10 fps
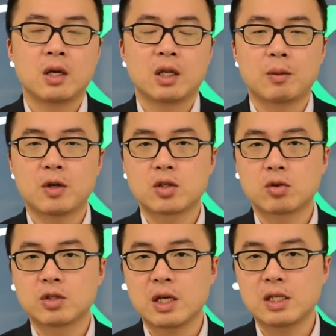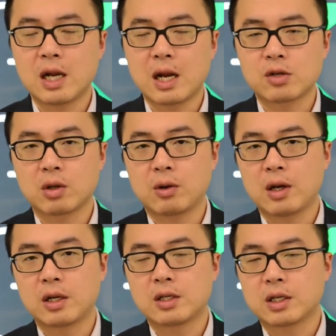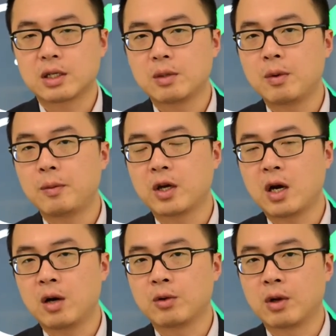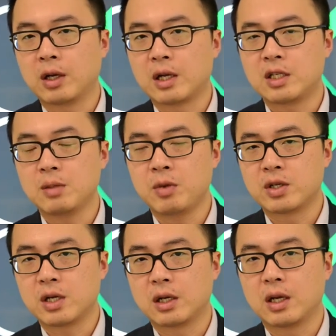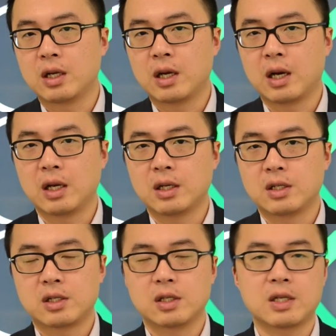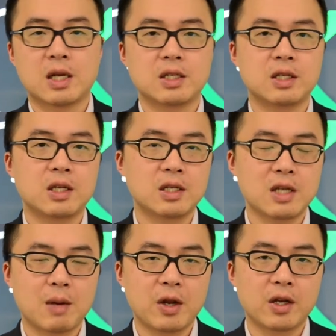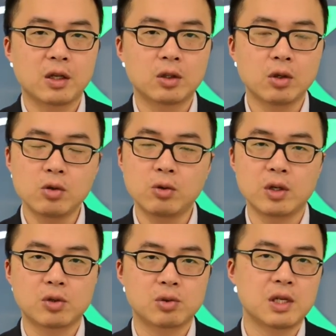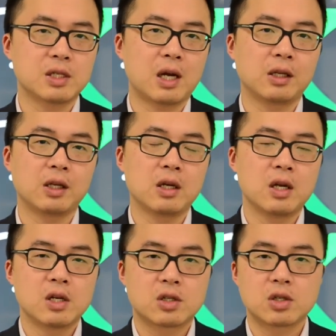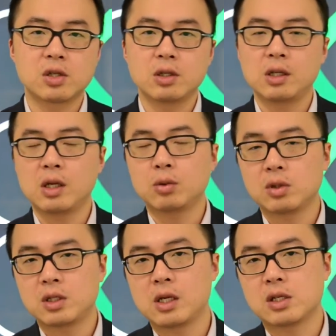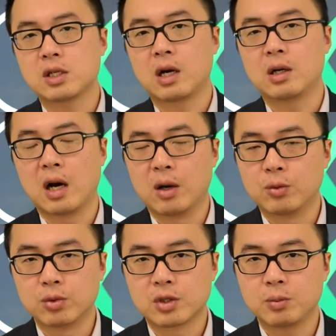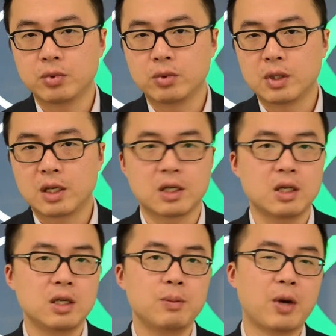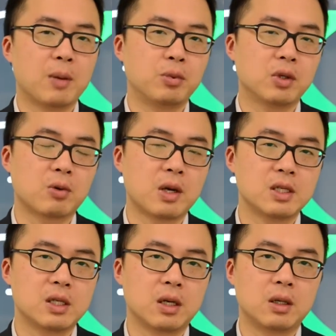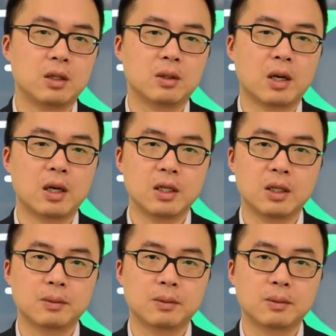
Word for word: 那么总结一下来说的话呢，这个人民币和澳元呢，基本上呢啊是在今年下半年都会出现下跌，只是跌多跌少啊，五十步和一百步的关系而而已。